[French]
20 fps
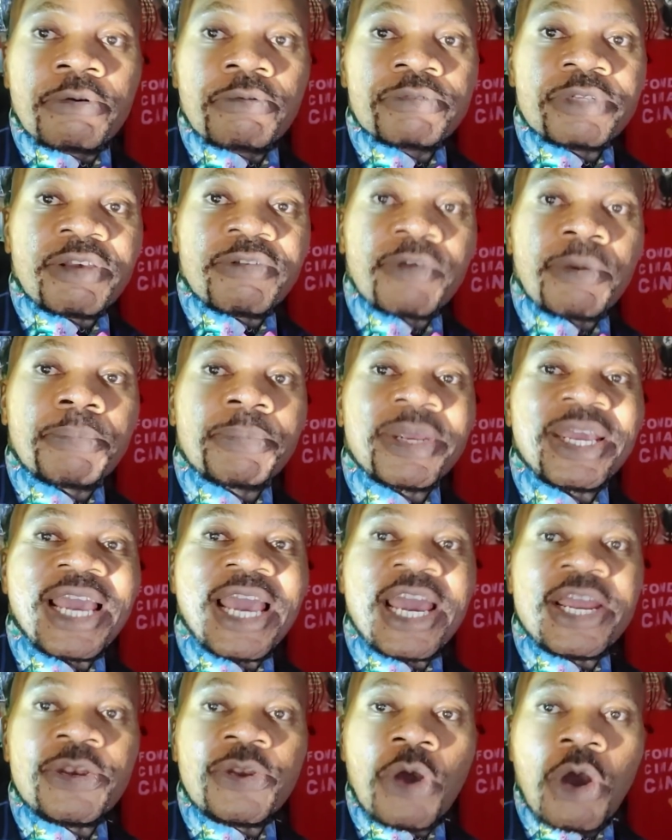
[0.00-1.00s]
Vous avez pris
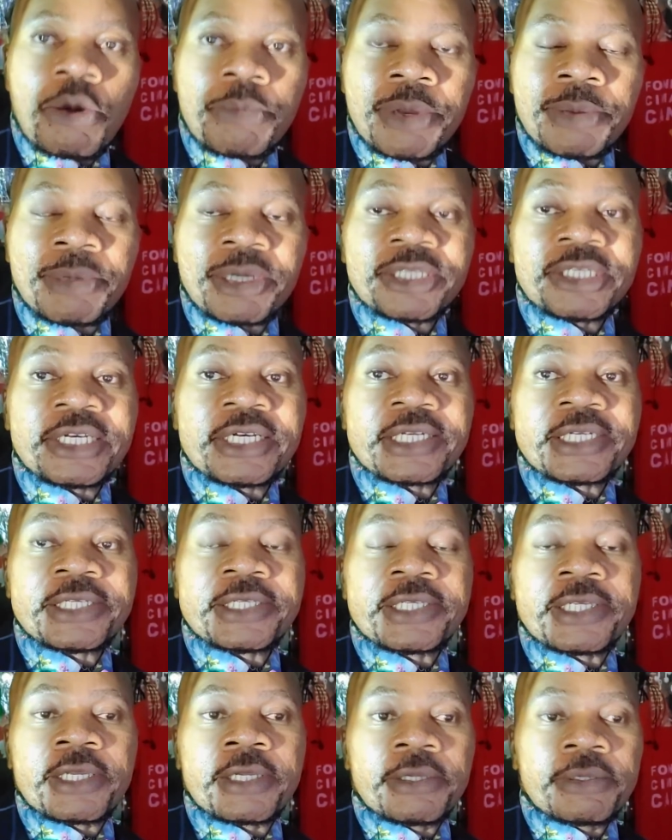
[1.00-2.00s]
énormément de
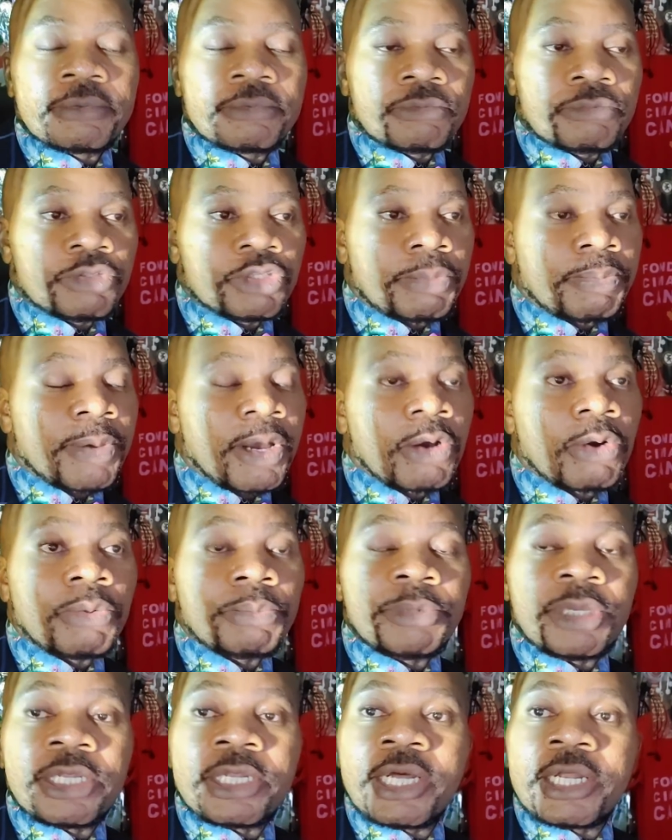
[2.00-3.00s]
risques. Je ne sais pas
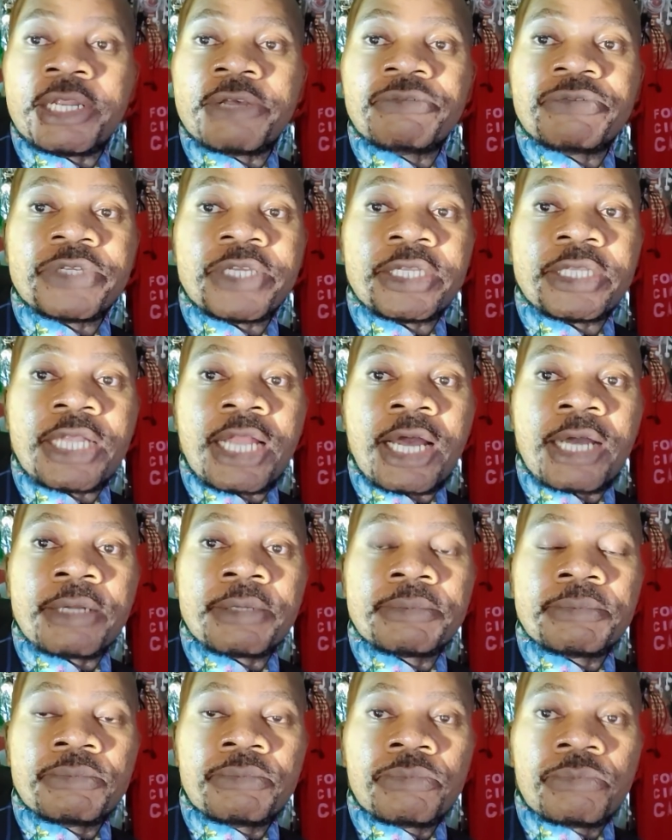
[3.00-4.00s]
combien d'années vous êtes là,
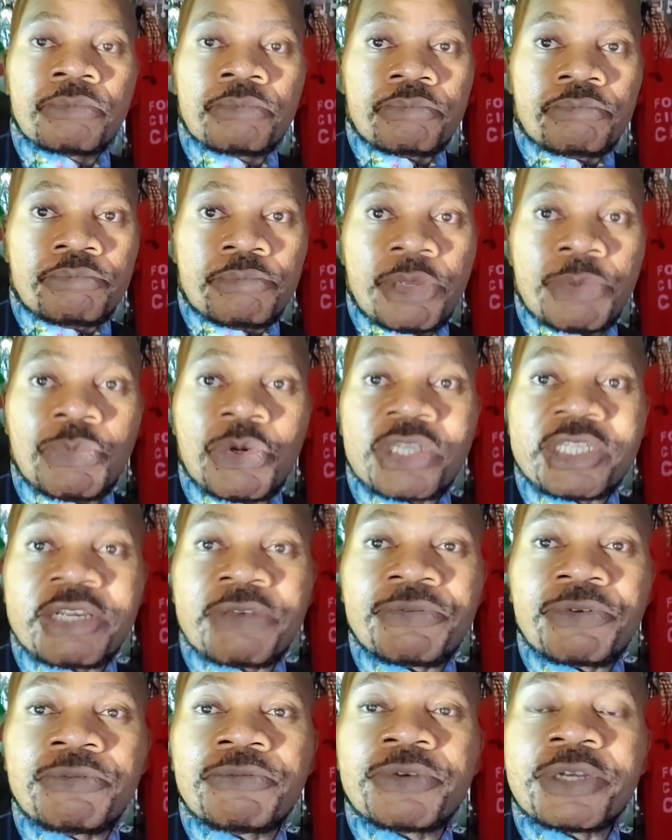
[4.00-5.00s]
mais moi,
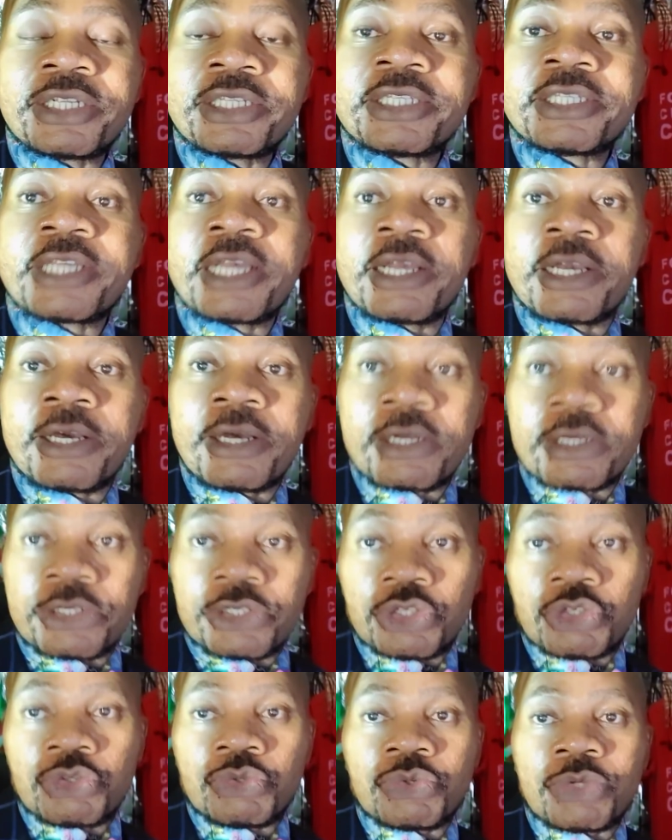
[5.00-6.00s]
ça fait 25 ans
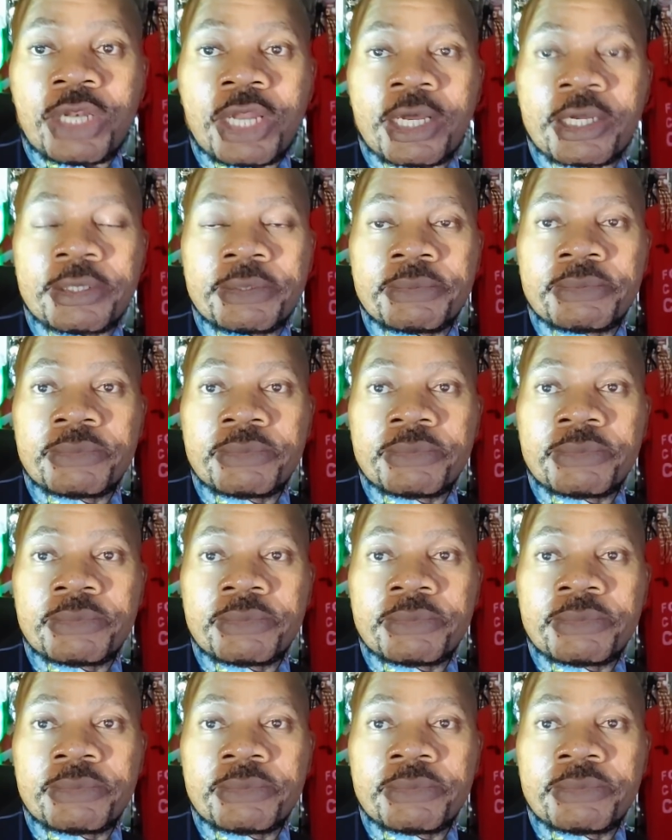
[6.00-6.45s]
que je suis là.